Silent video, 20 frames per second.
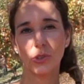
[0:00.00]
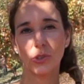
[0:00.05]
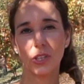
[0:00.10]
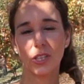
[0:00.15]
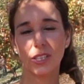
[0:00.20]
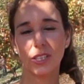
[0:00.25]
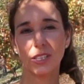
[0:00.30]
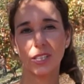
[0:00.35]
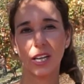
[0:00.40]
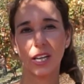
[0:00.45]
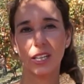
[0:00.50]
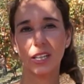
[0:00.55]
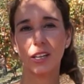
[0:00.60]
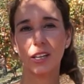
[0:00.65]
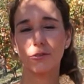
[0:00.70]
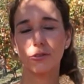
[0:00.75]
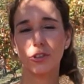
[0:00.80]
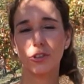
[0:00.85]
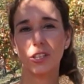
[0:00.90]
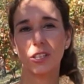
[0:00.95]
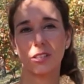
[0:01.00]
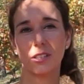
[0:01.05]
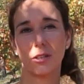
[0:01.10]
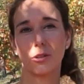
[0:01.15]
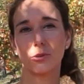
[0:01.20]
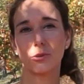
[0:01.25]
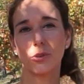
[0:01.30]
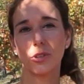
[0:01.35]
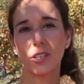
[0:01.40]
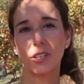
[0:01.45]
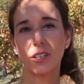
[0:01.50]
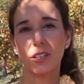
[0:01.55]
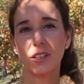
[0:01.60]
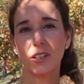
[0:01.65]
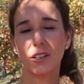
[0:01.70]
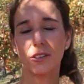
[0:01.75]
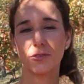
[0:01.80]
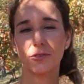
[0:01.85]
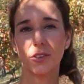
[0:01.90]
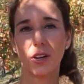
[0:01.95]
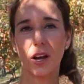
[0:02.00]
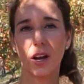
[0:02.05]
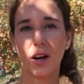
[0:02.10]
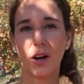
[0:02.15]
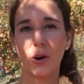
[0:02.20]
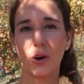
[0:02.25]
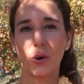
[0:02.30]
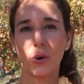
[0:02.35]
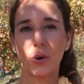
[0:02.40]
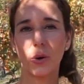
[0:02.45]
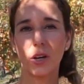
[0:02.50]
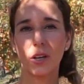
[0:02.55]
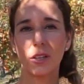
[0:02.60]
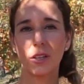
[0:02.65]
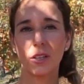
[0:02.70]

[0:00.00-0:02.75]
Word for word: sondern ich kann da wirklich auch nur jeder Frau